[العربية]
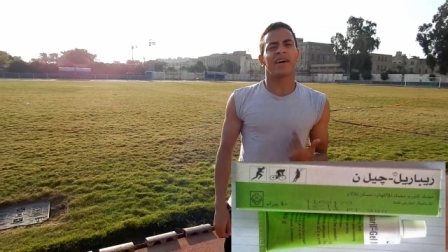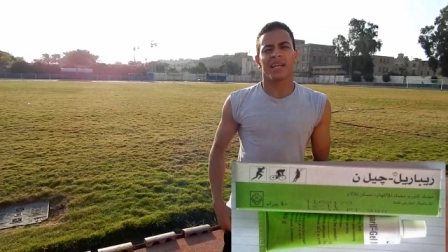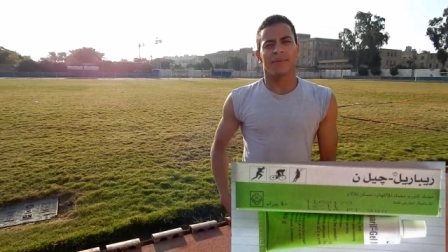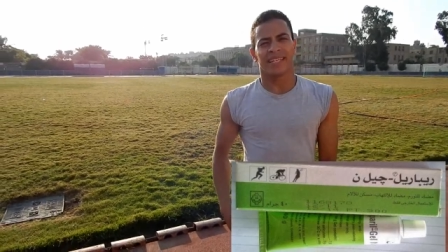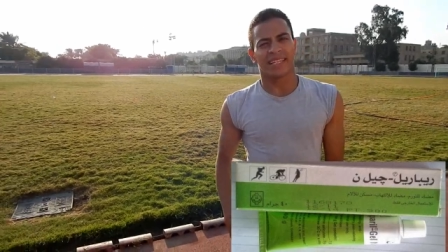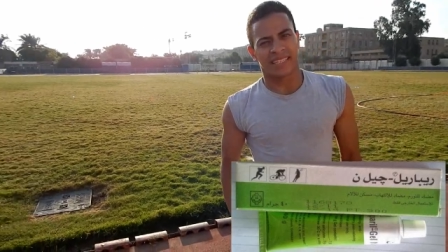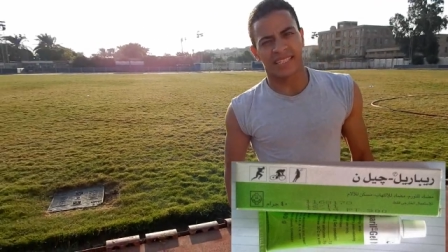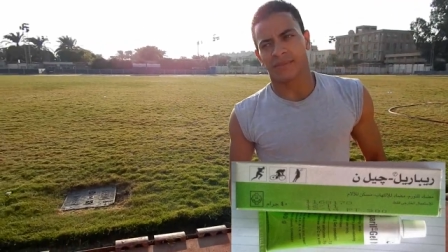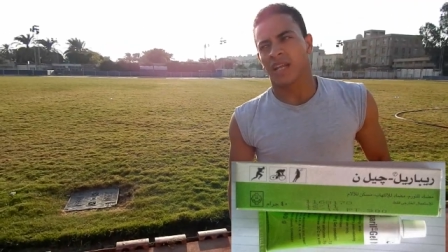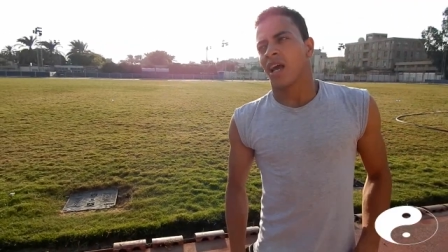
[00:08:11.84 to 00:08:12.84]
الفرق بين
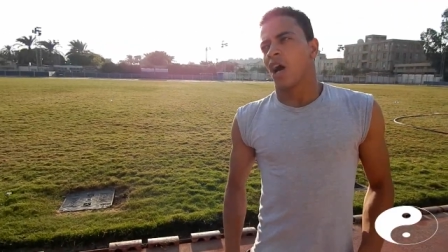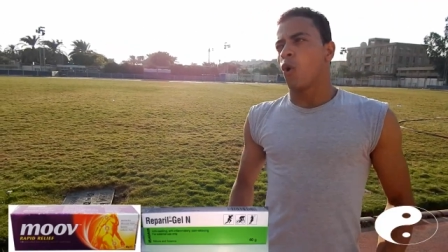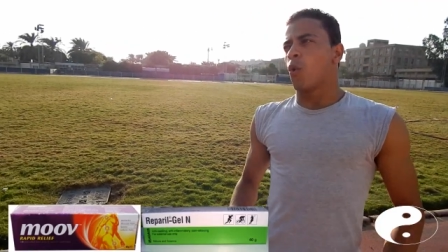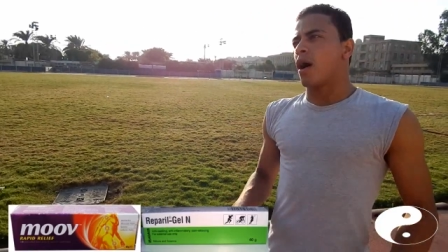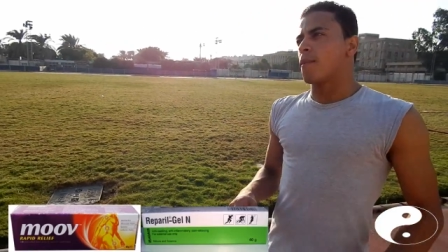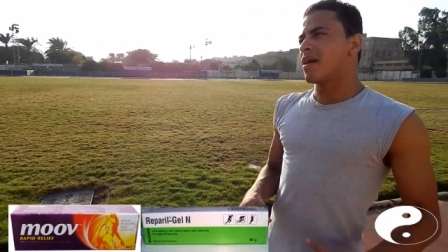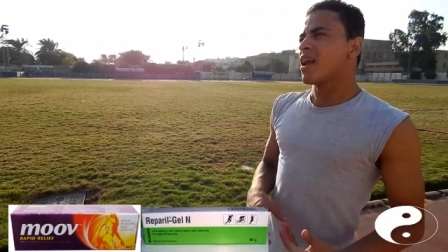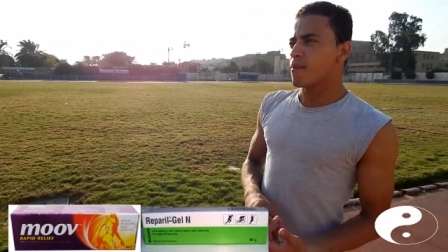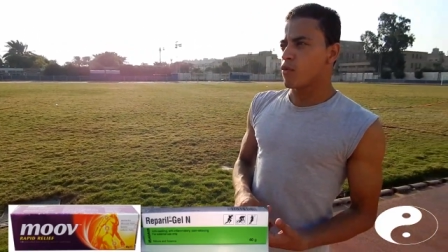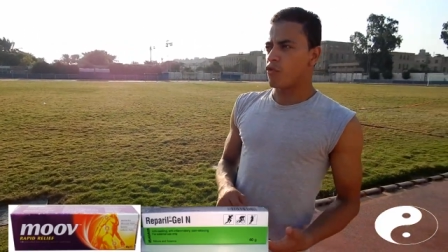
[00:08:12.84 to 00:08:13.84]
الاثنين هو
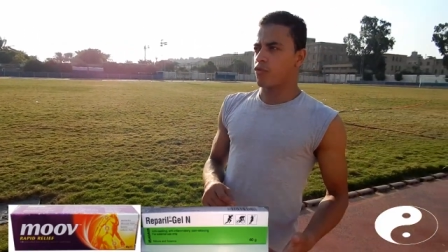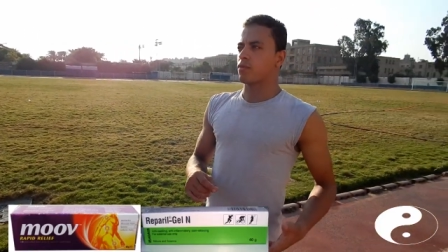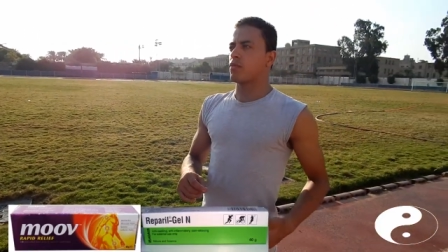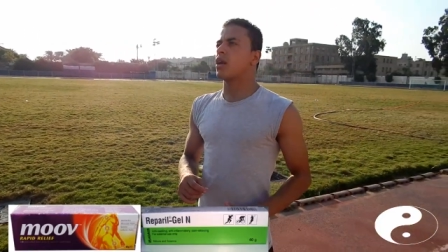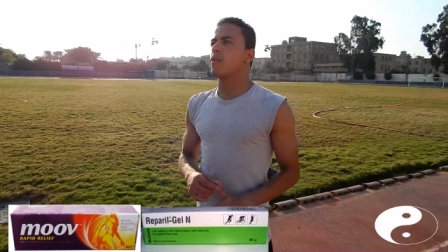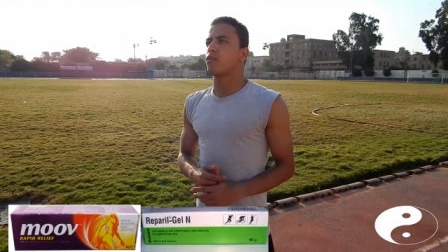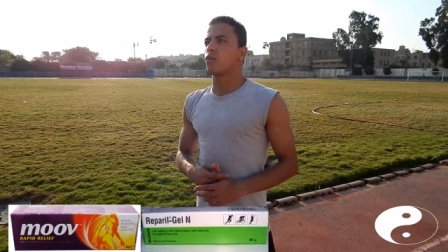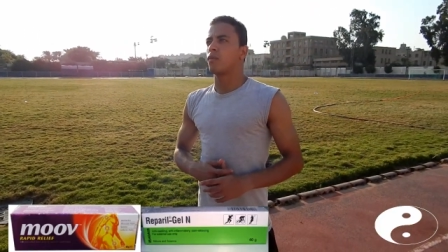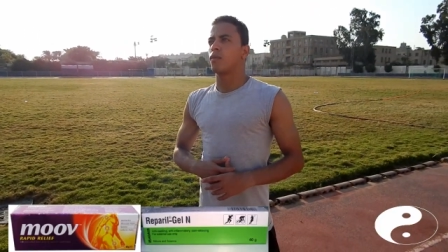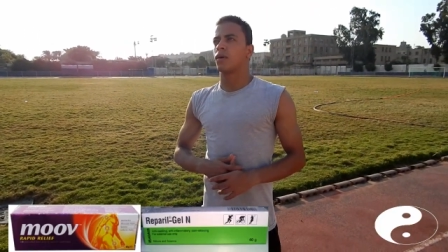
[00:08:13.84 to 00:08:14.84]
مرهم موف
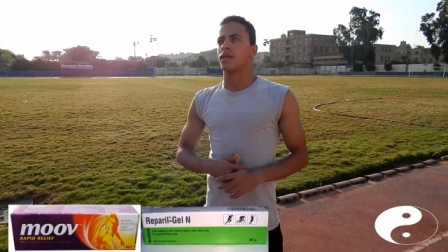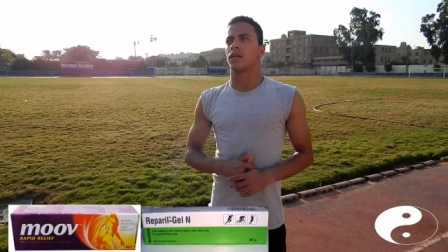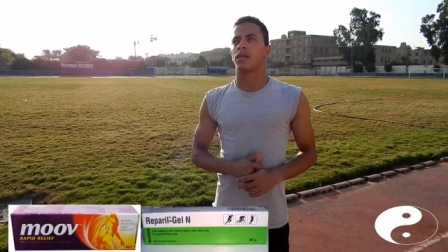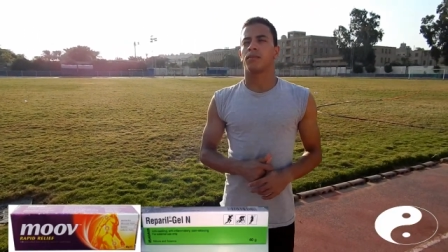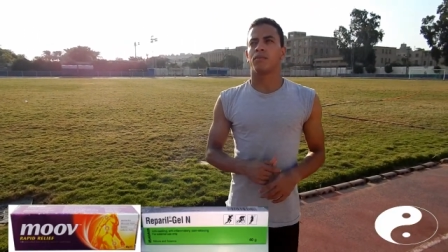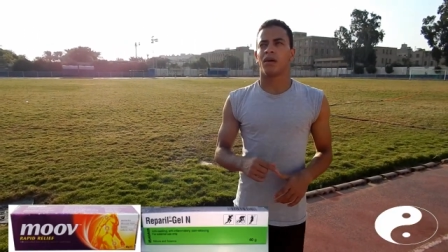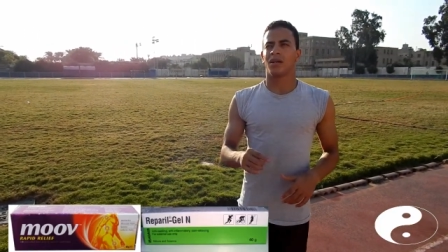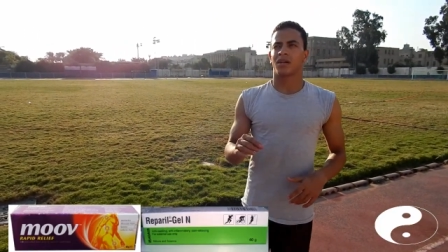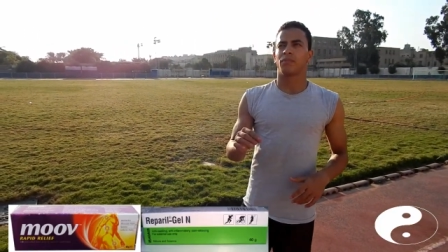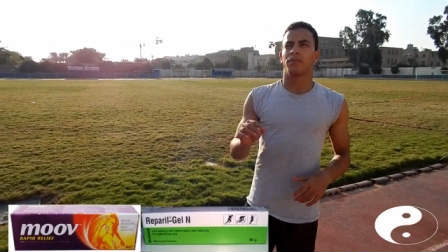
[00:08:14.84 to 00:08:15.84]
مرهم
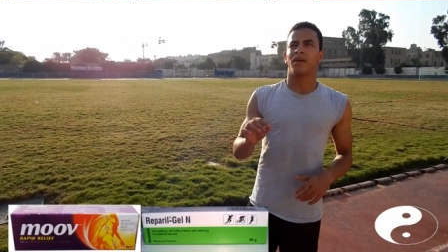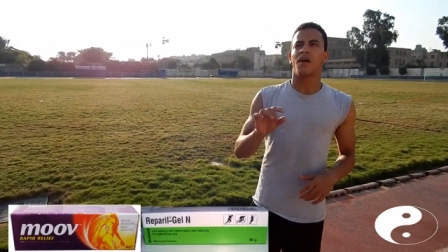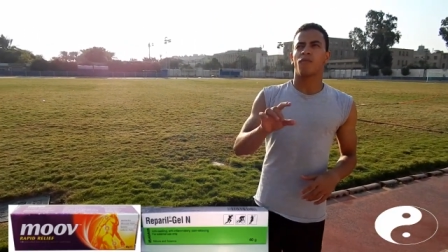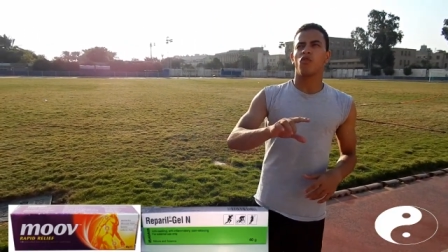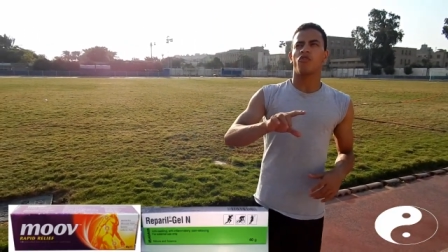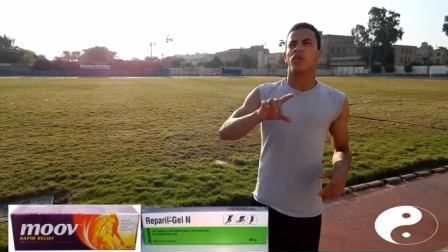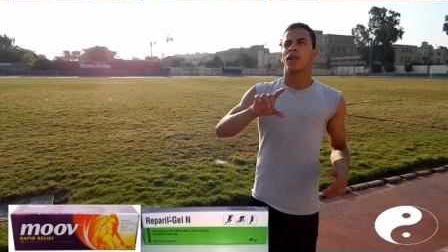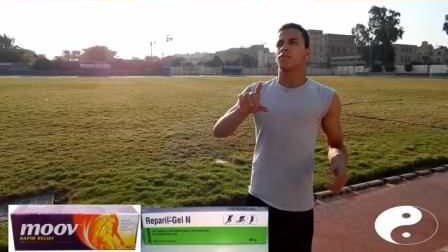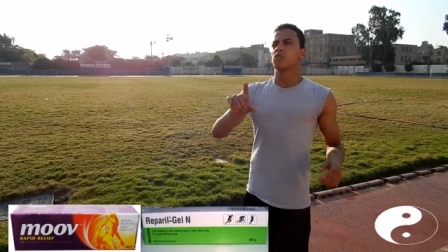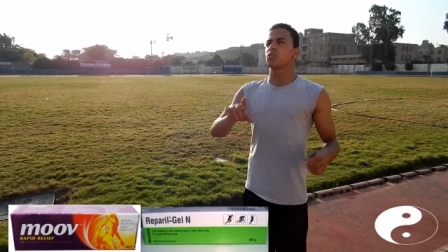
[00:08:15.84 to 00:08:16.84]
آه، يا ربي مرهم موف
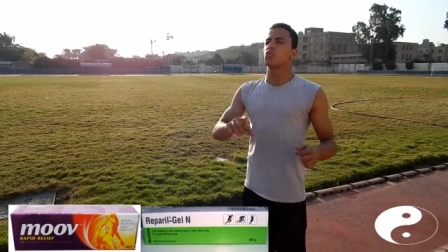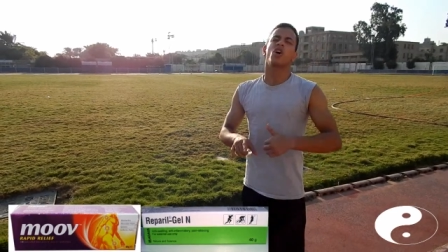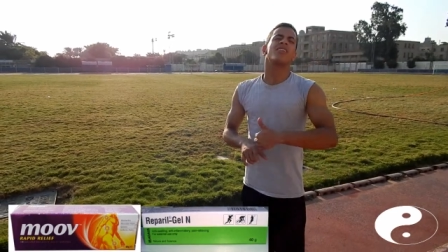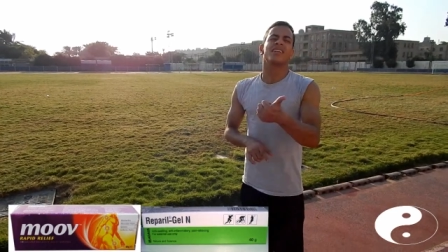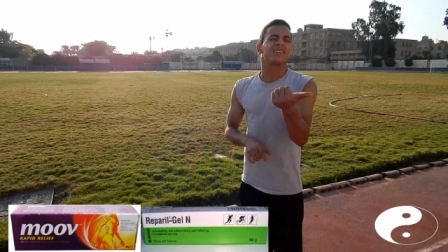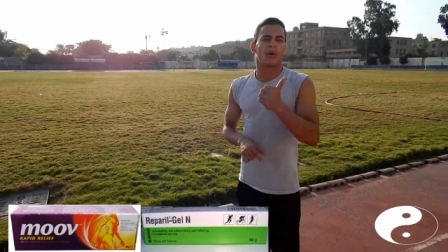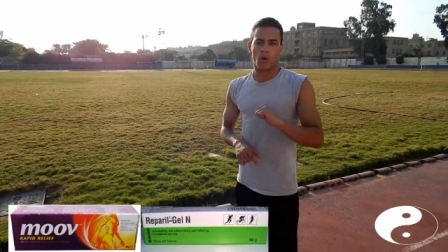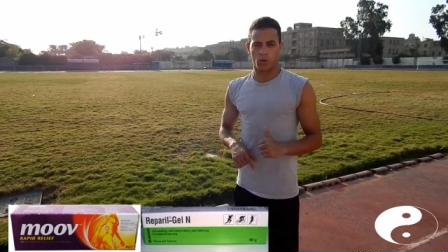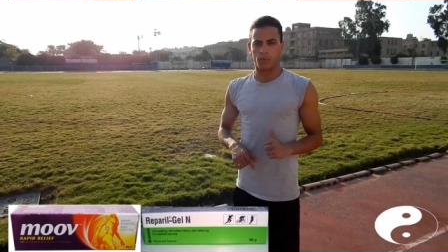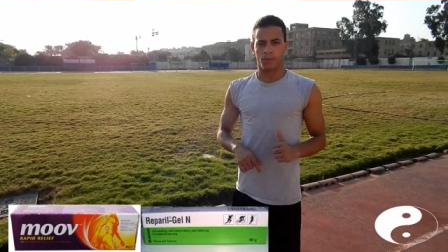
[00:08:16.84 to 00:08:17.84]
مش مضاد
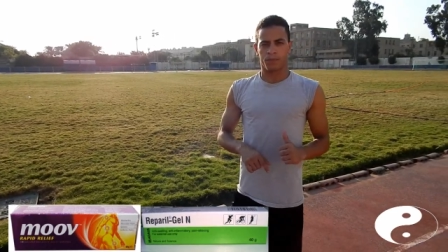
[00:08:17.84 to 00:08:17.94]
للتورم